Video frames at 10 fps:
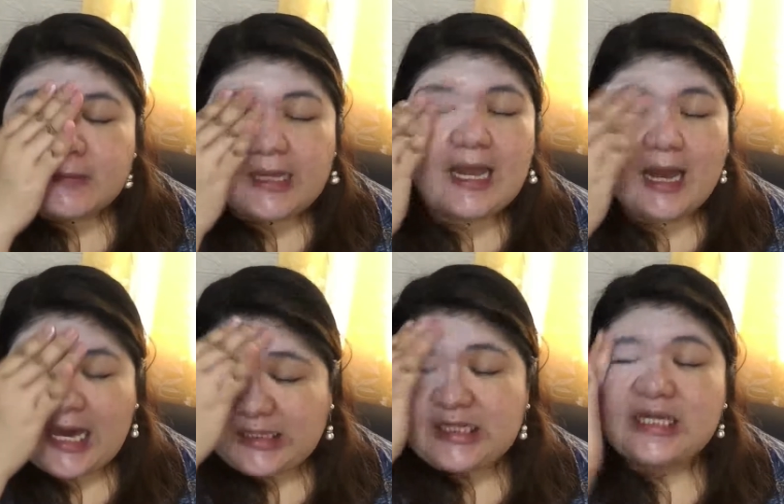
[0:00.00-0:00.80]
Kaya
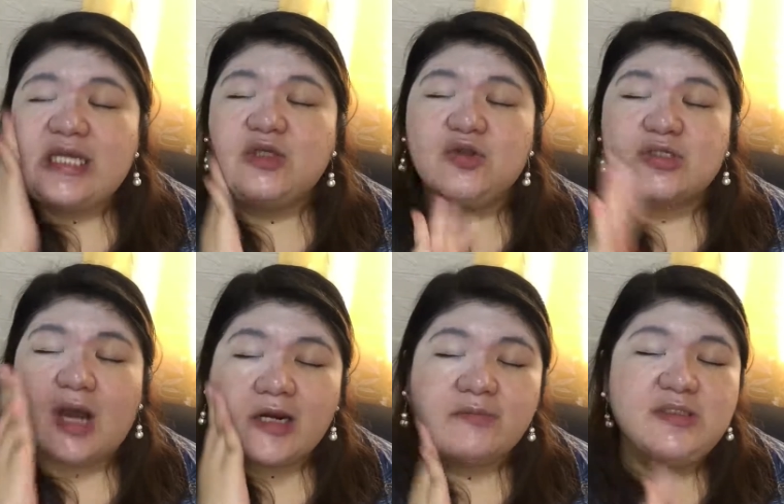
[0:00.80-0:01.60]
kahit ilagay nyo to sa
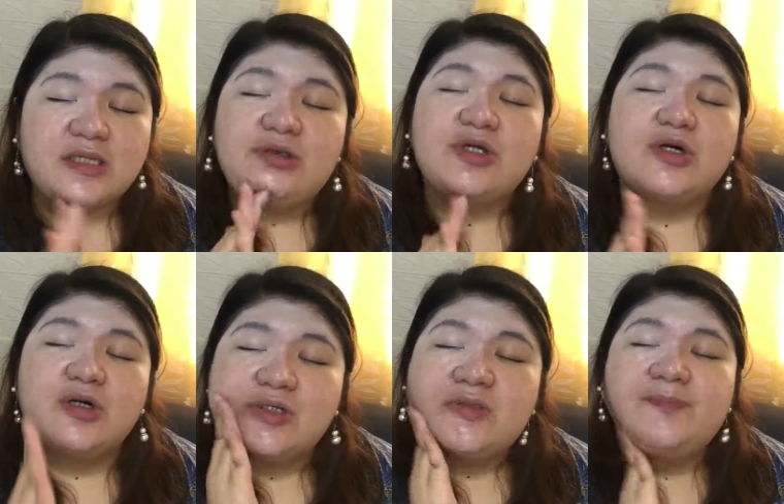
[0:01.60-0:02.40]
arms
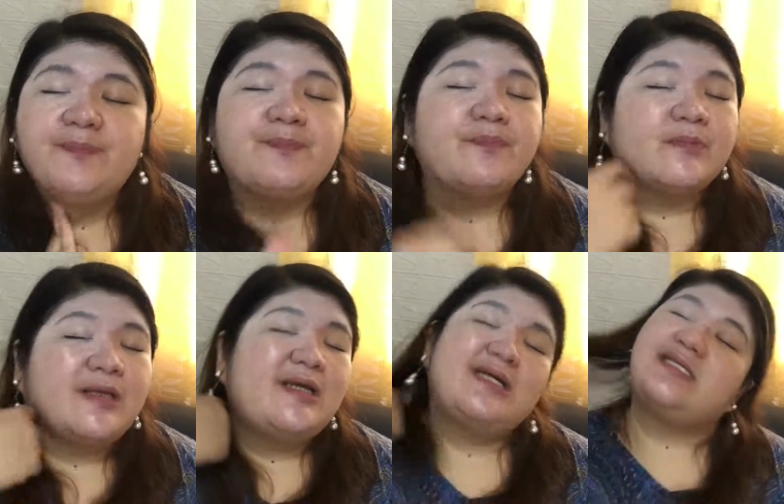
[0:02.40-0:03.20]
ninyo,
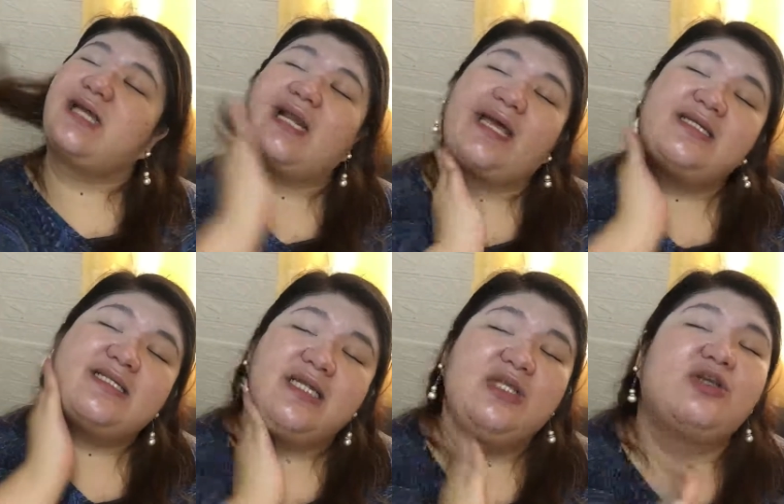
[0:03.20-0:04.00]
sa
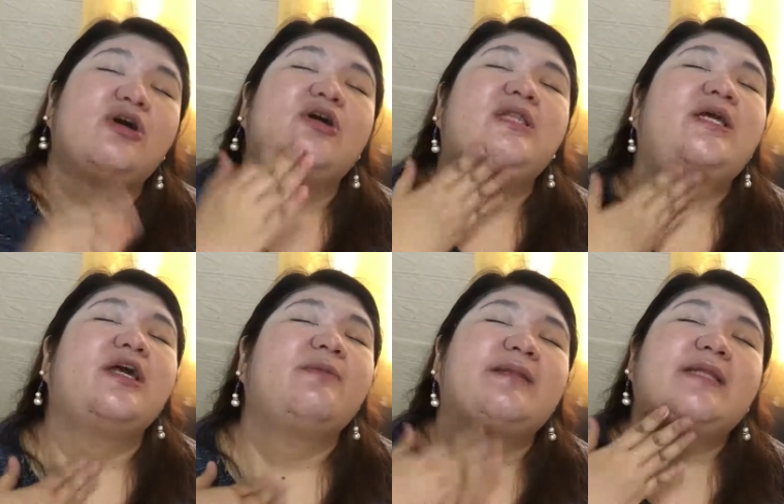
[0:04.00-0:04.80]
legs ninyo, hindi
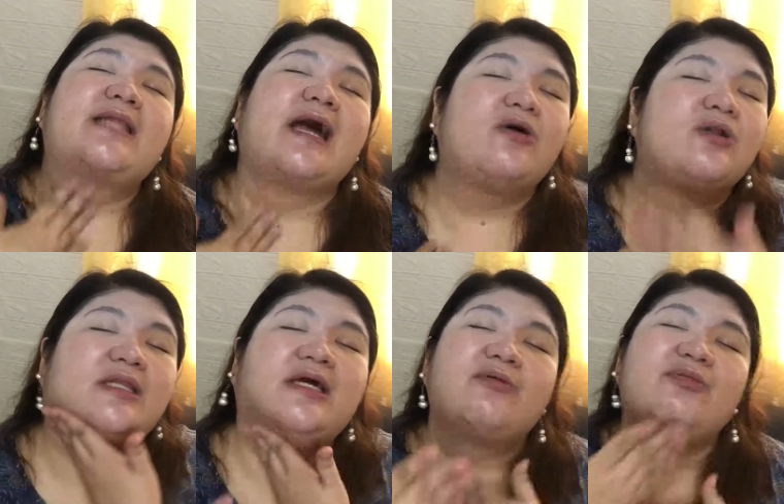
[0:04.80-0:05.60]
kayo matatakot
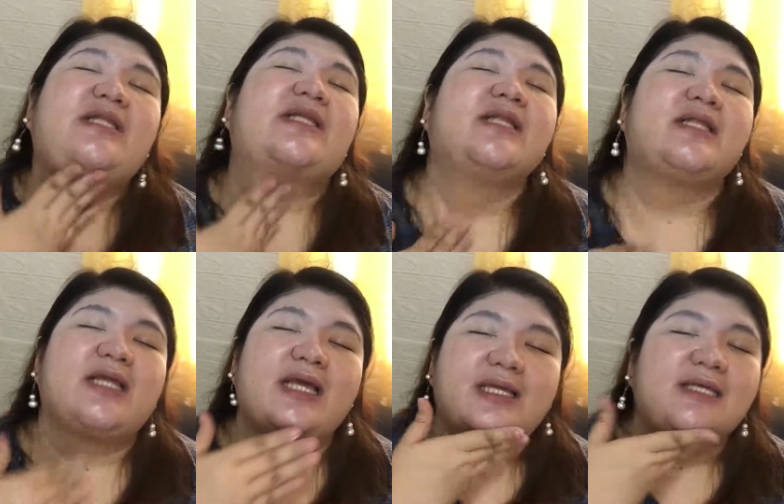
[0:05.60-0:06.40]
na within the
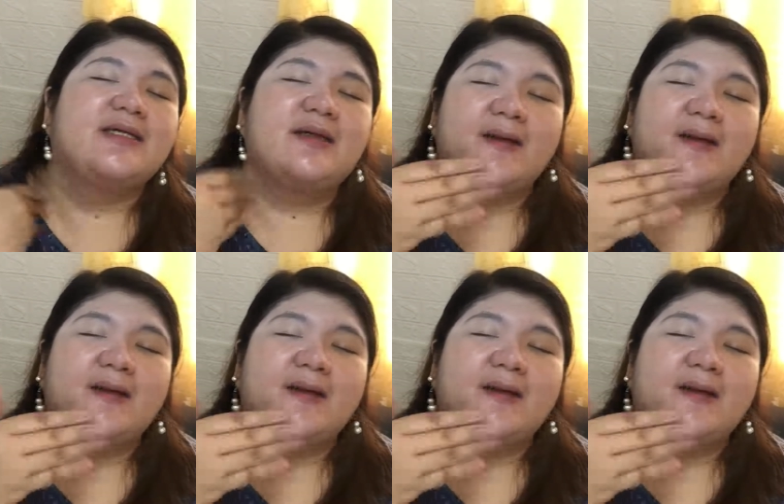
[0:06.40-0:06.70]
day.